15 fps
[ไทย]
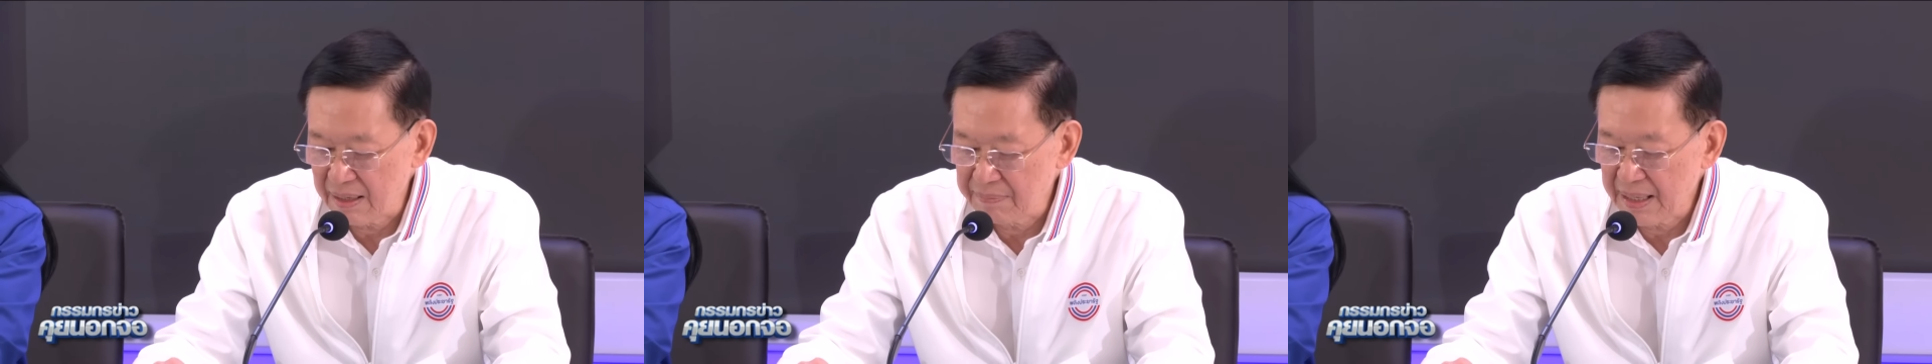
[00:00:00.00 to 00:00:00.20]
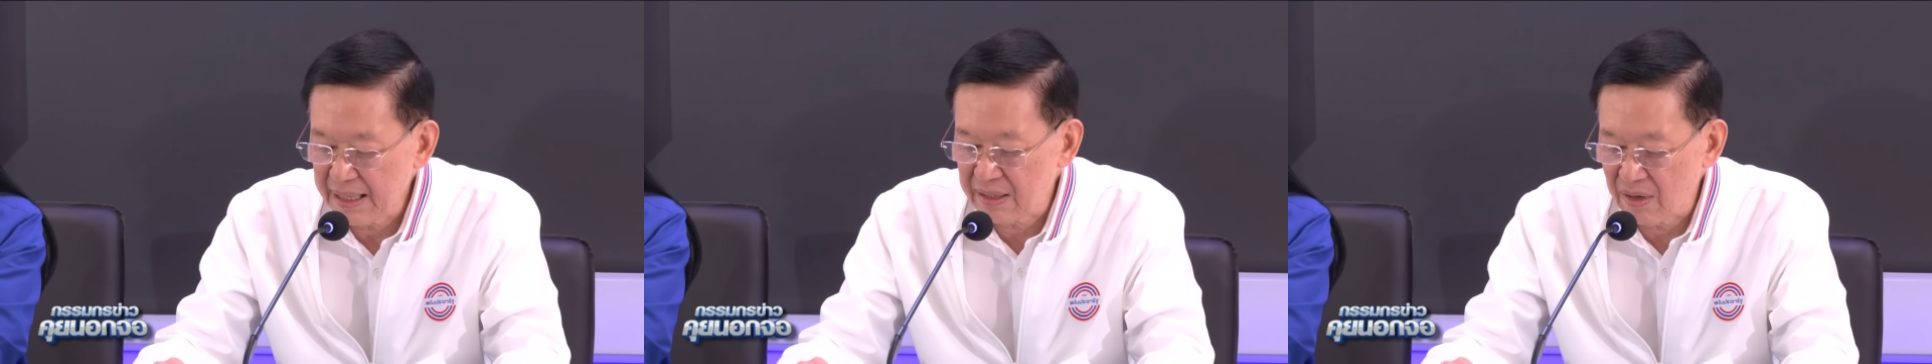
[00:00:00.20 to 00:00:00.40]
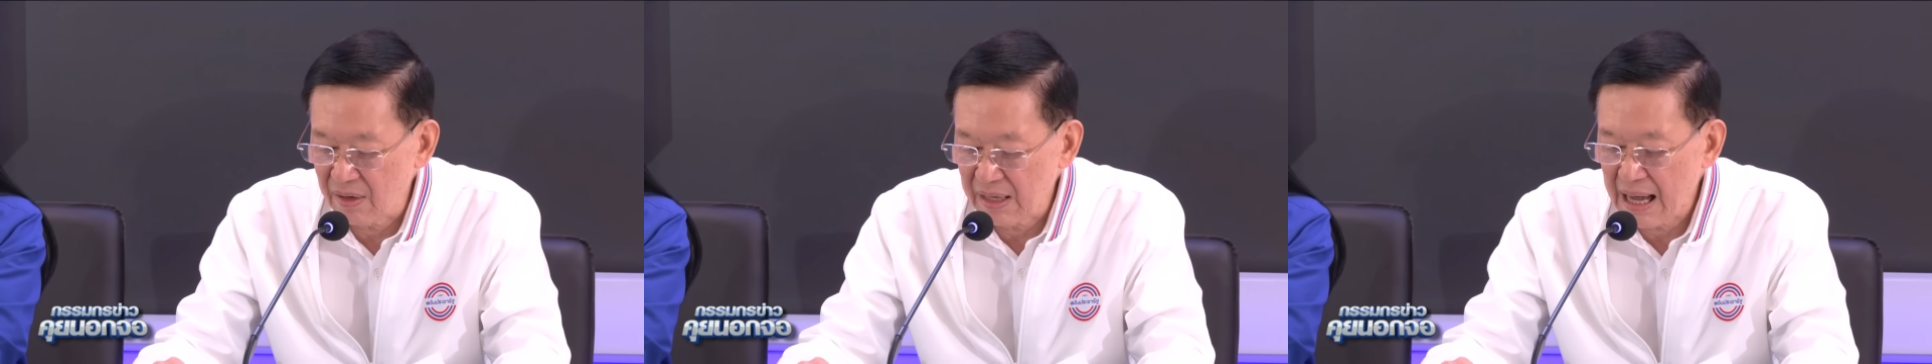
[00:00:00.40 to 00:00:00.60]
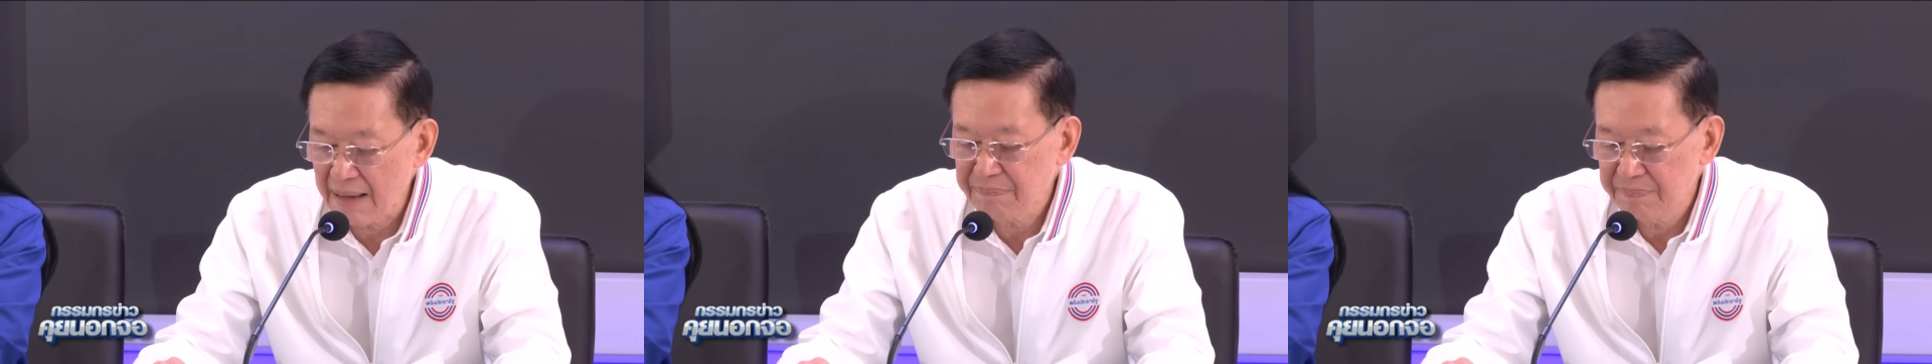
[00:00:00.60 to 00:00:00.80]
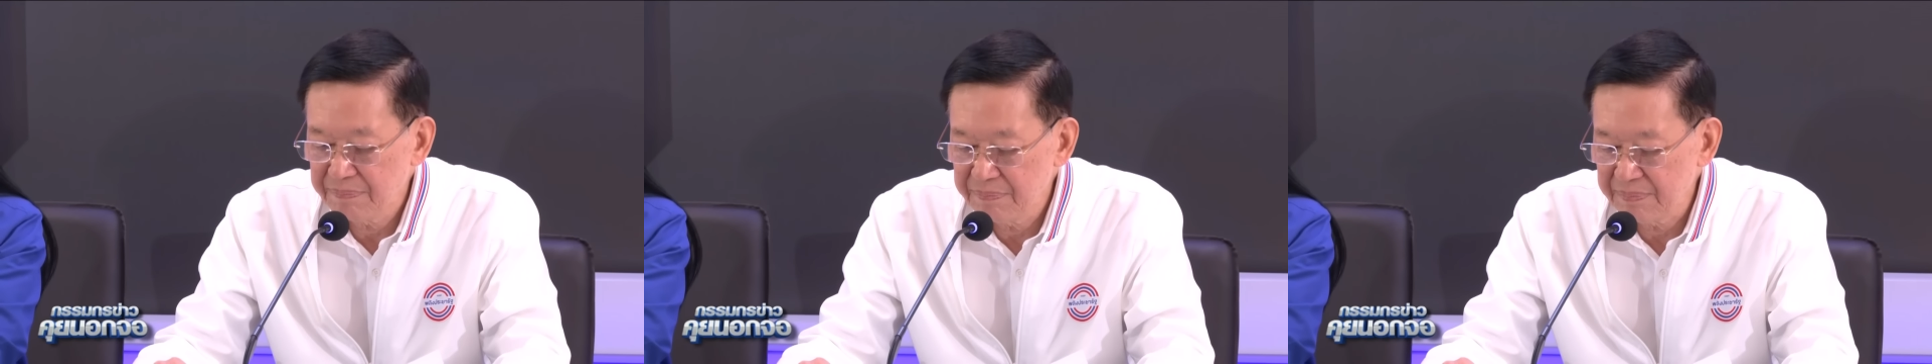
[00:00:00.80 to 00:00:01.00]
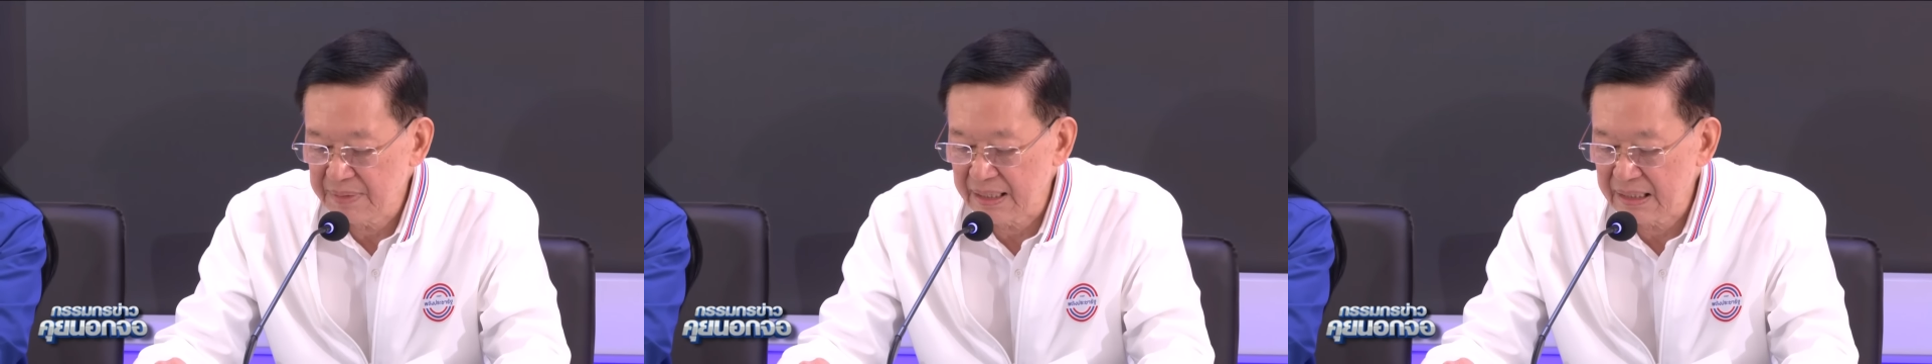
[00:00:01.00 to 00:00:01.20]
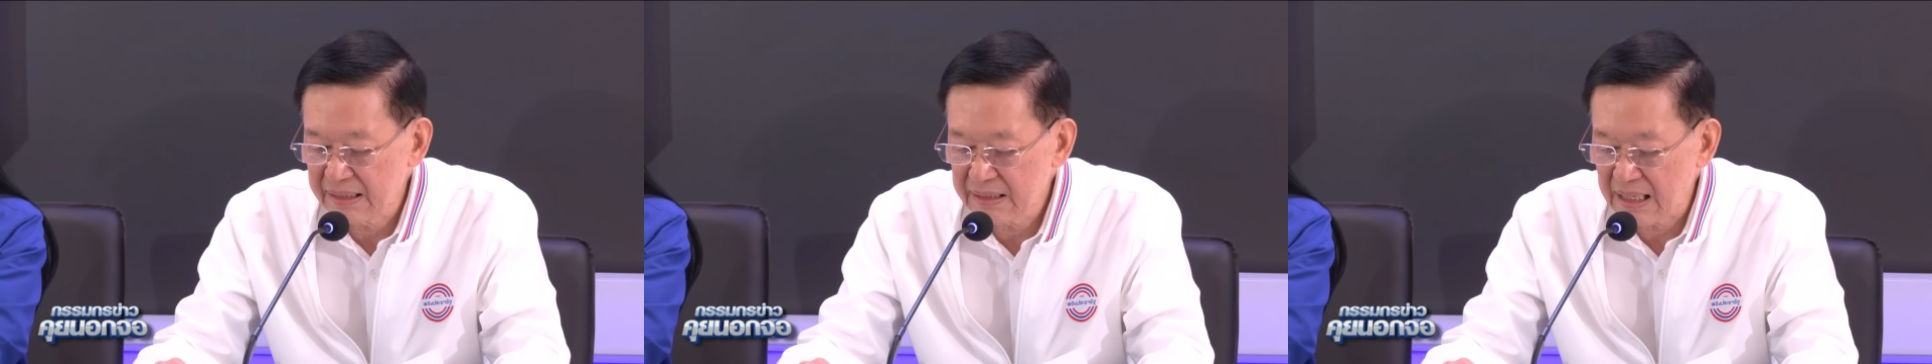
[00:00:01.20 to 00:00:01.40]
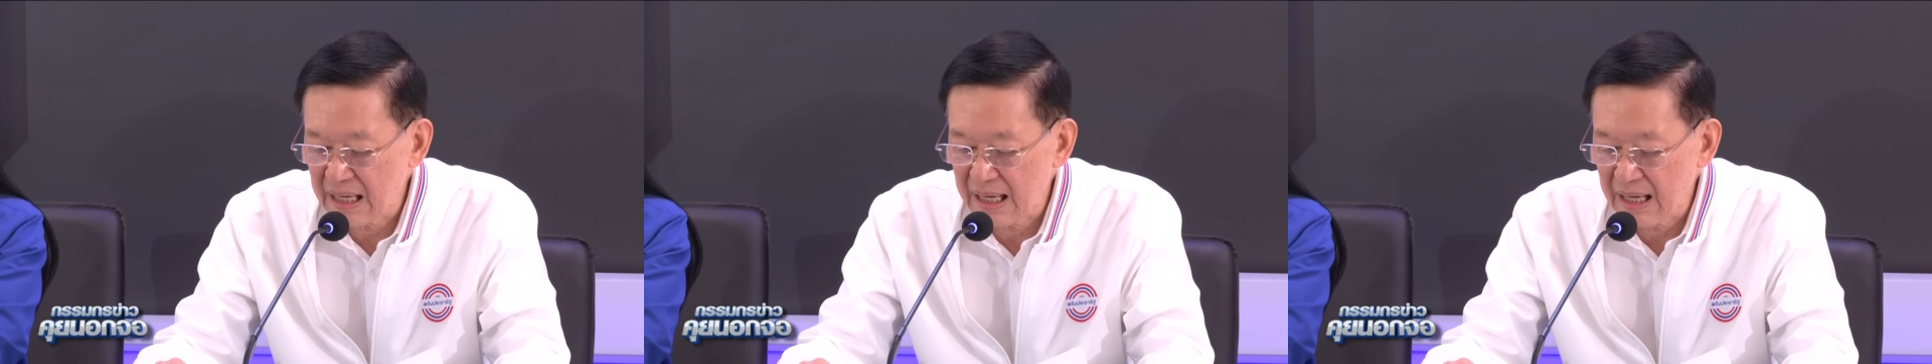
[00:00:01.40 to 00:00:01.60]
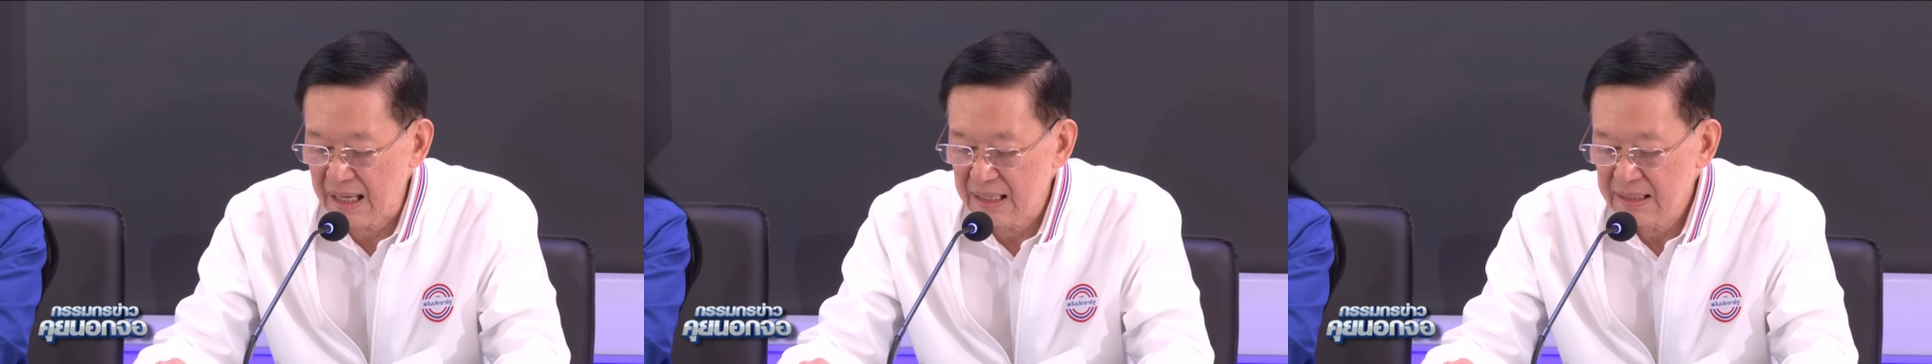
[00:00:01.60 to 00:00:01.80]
ไม่ขอรับเหมือนกับ